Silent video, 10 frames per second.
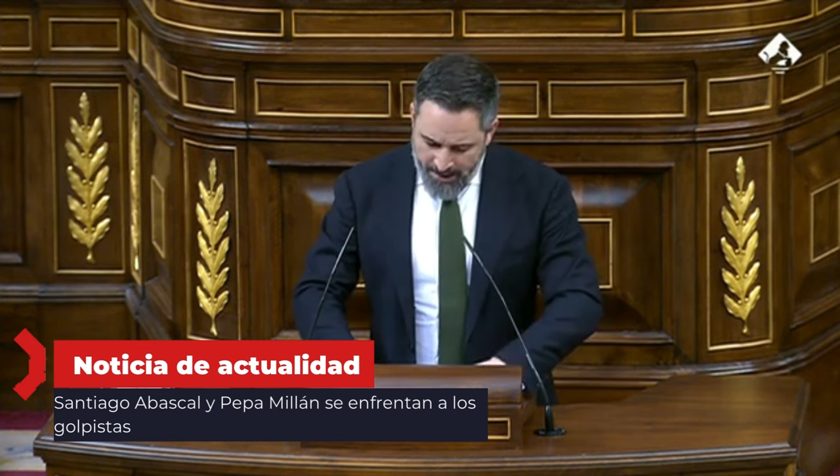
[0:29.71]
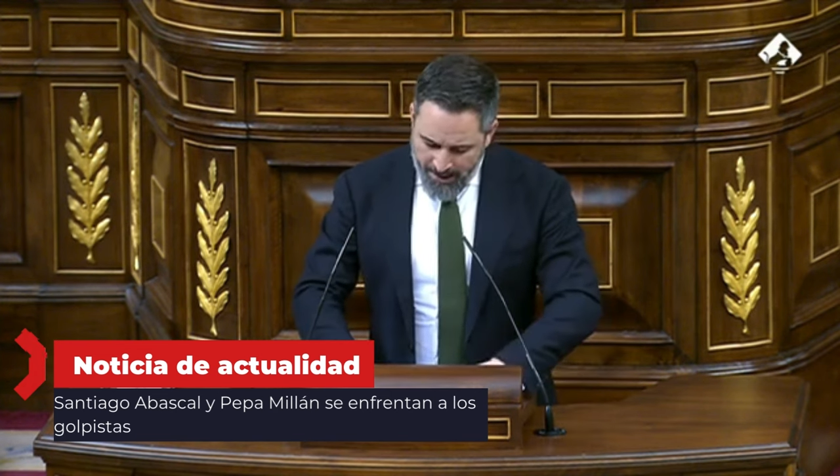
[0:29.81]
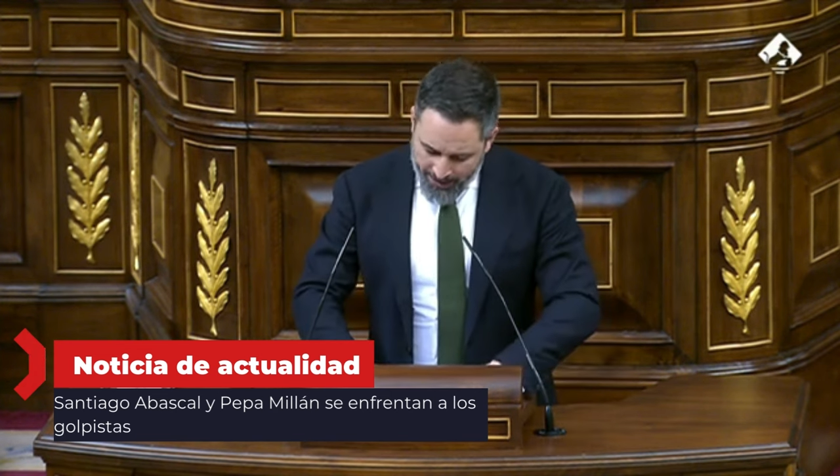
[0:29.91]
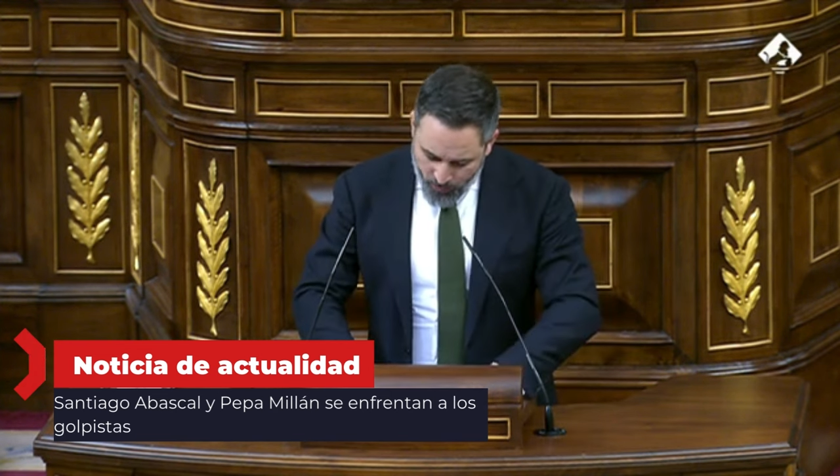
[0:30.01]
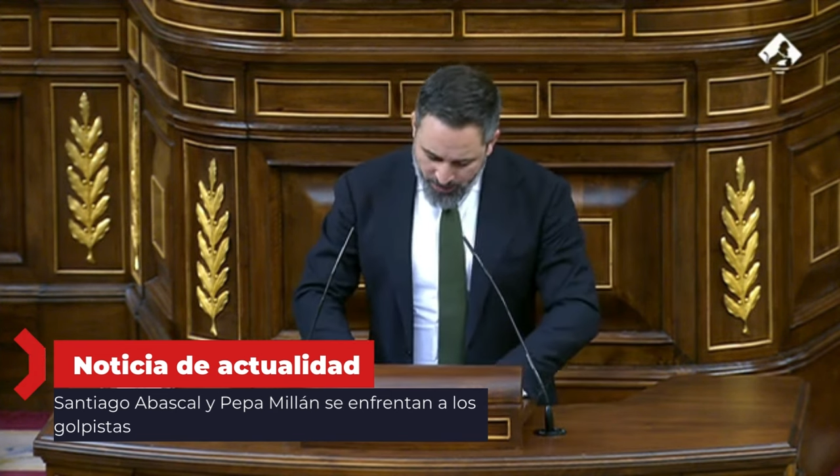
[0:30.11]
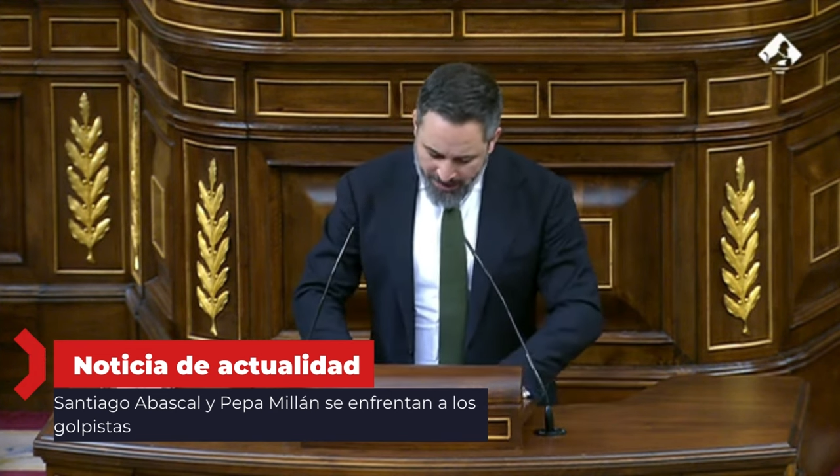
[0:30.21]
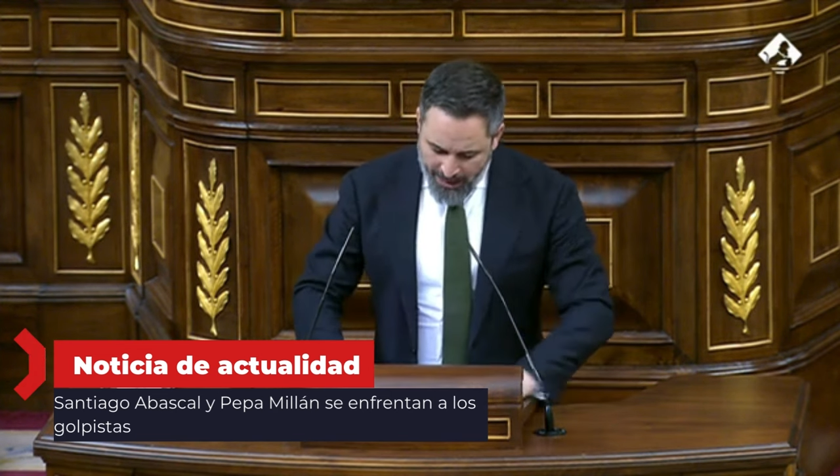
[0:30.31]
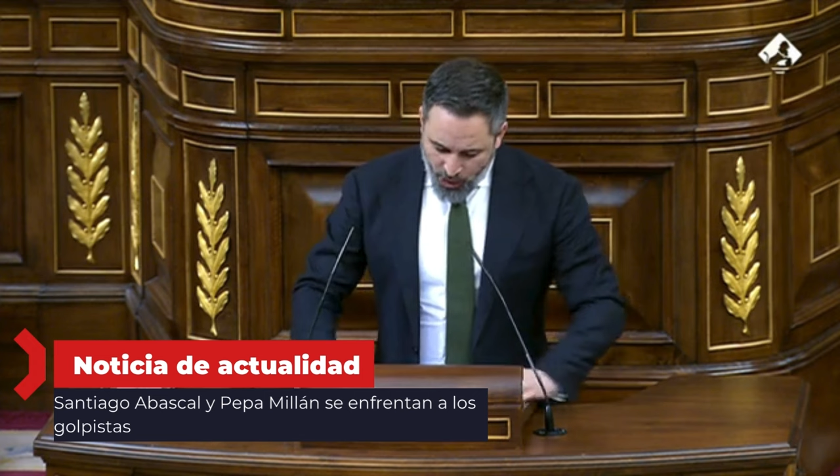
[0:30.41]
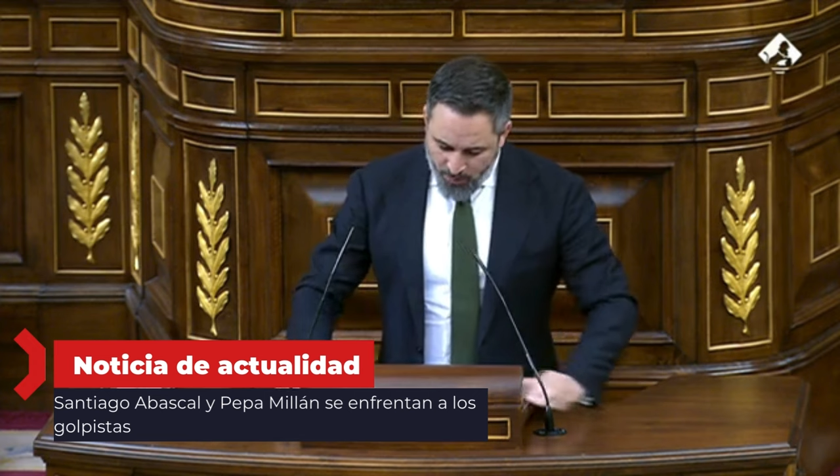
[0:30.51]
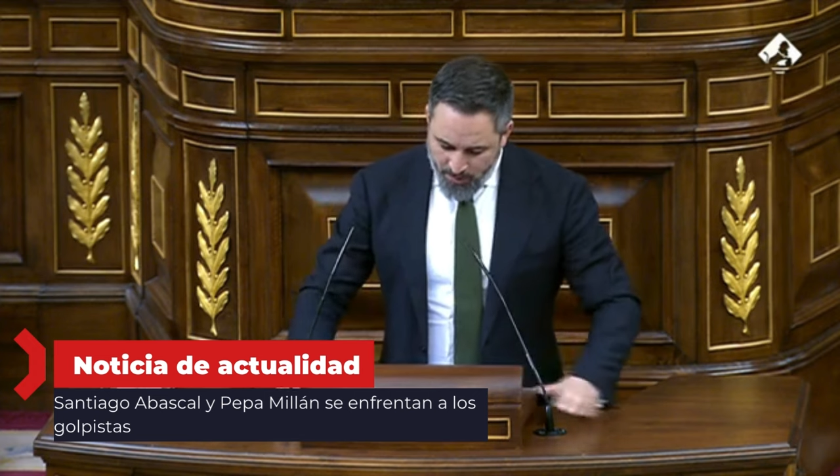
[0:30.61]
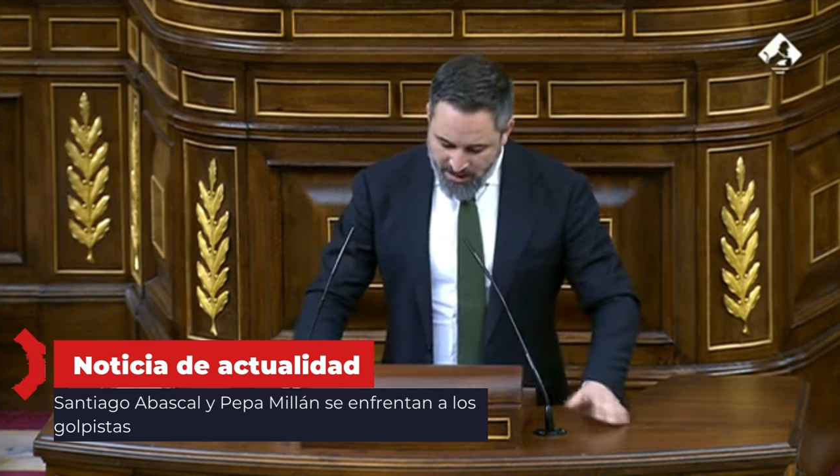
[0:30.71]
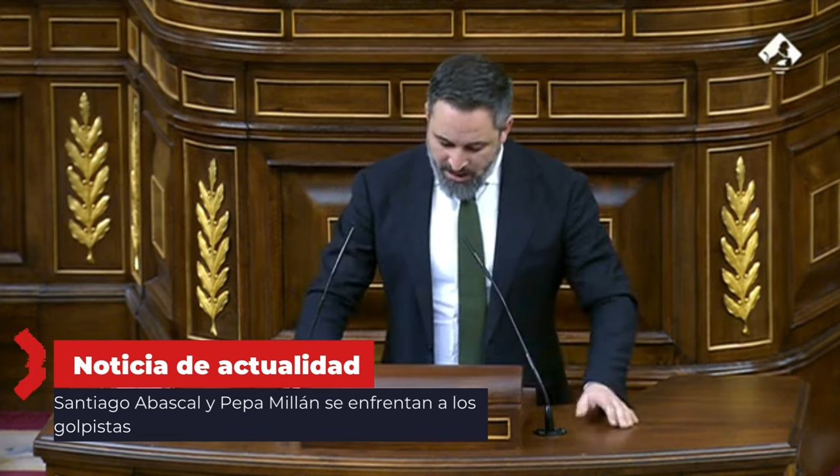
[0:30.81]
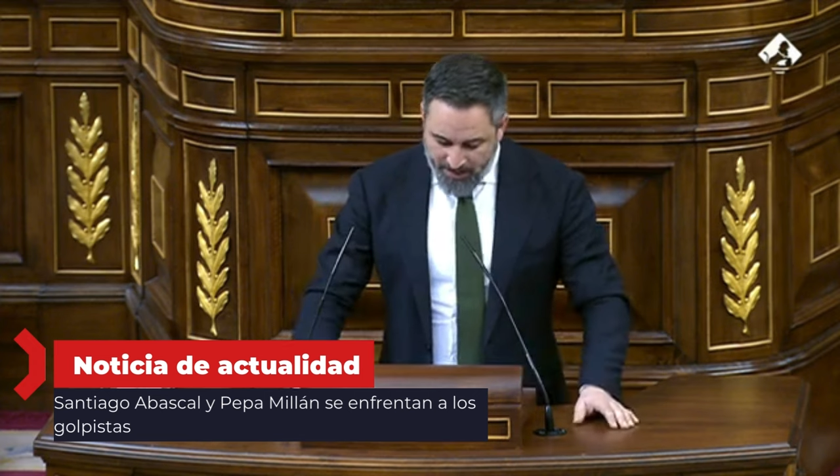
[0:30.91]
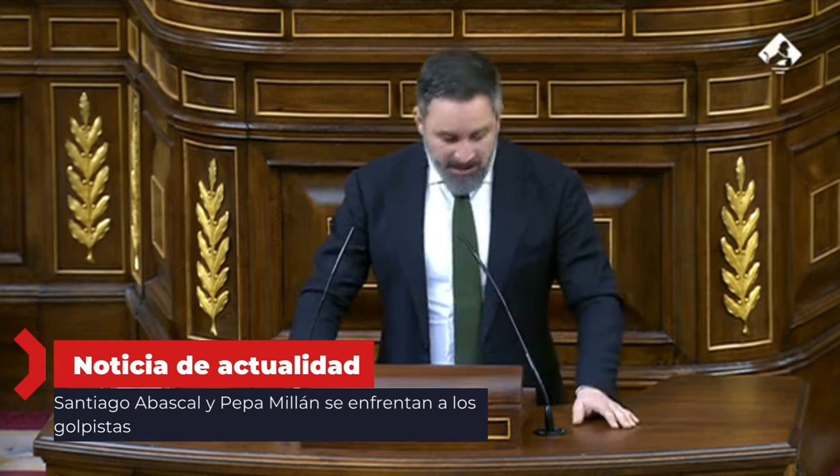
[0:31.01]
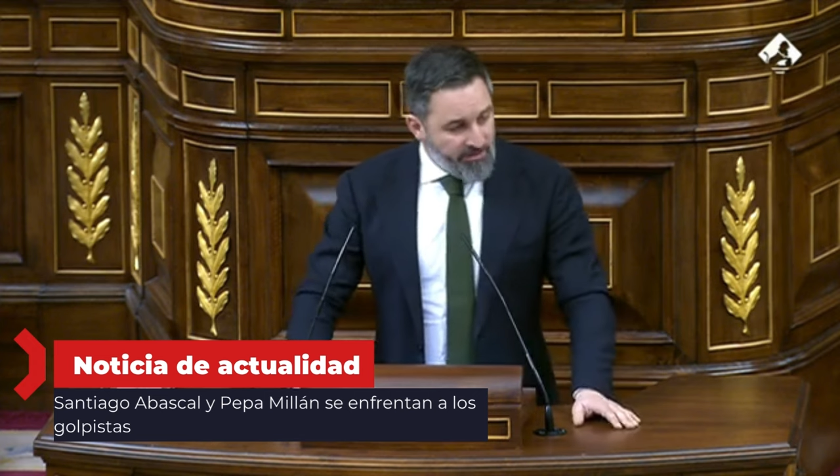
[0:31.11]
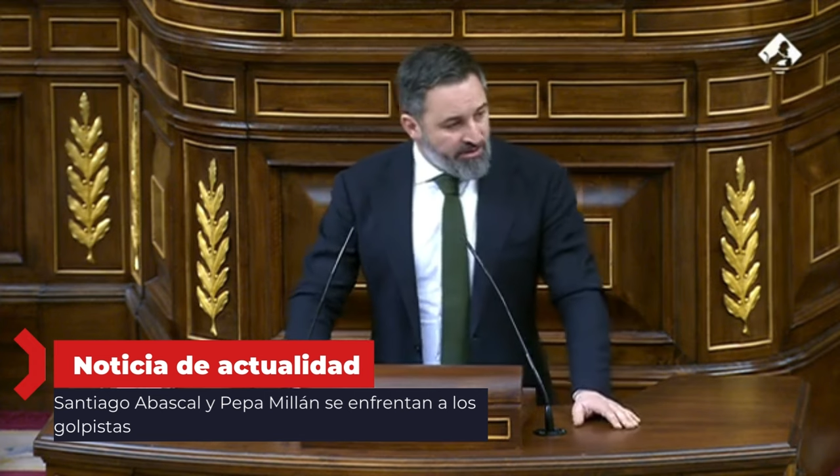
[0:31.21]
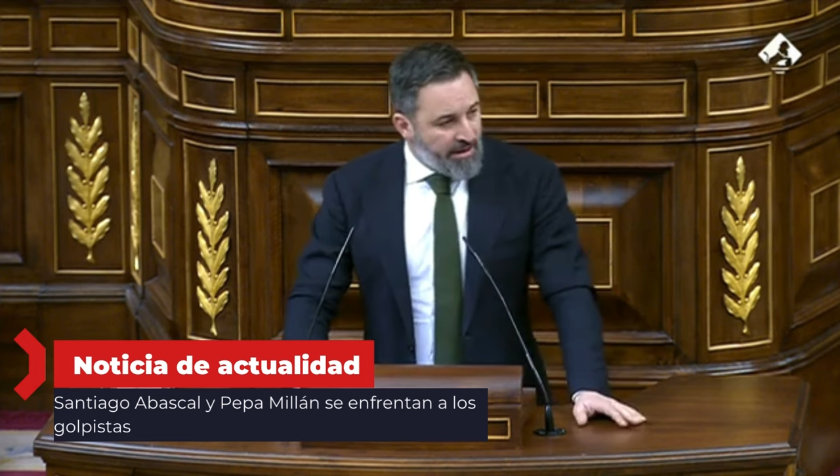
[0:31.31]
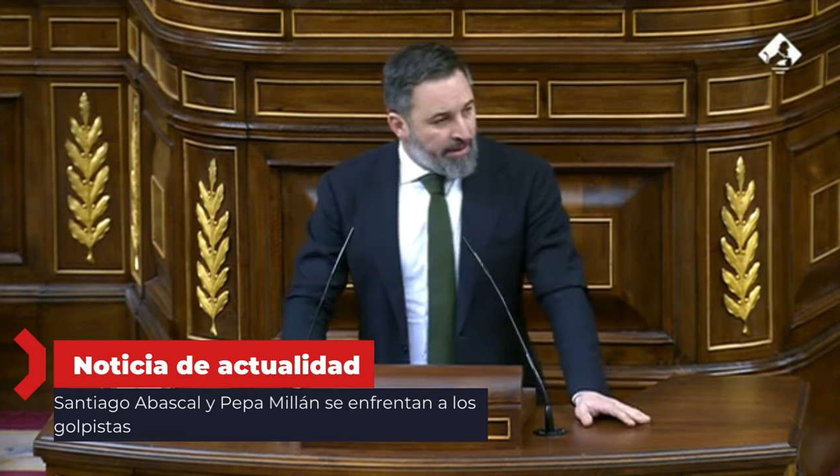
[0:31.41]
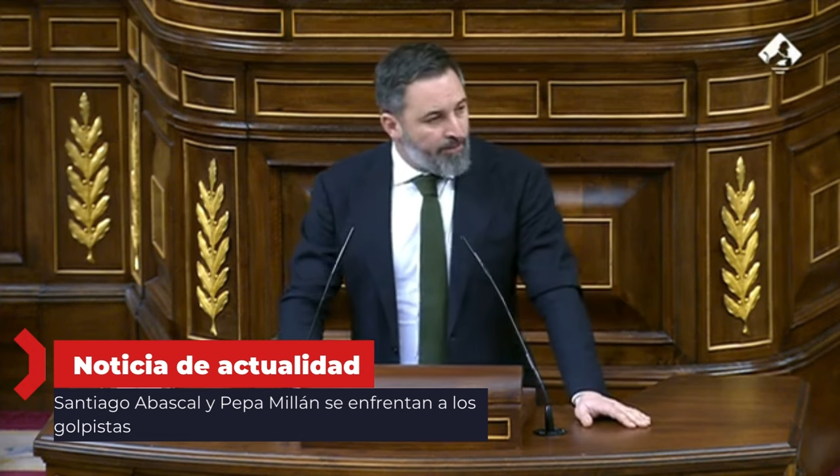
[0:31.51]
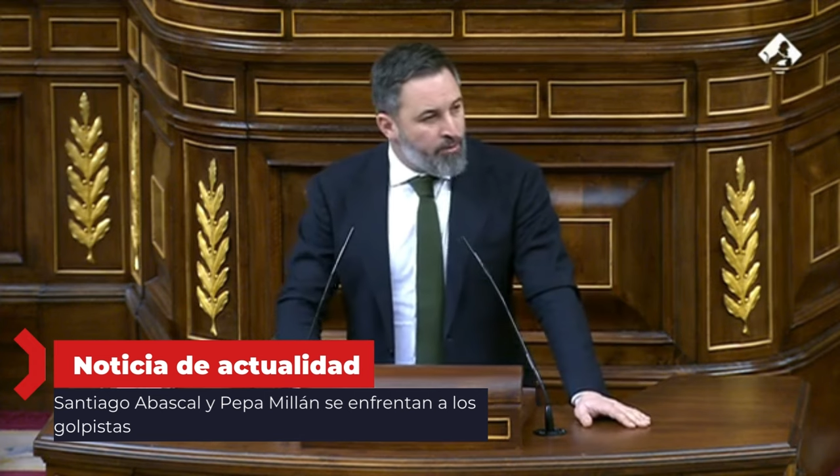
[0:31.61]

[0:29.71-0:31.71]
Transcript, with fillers: a arruinar la convivencia pacífica,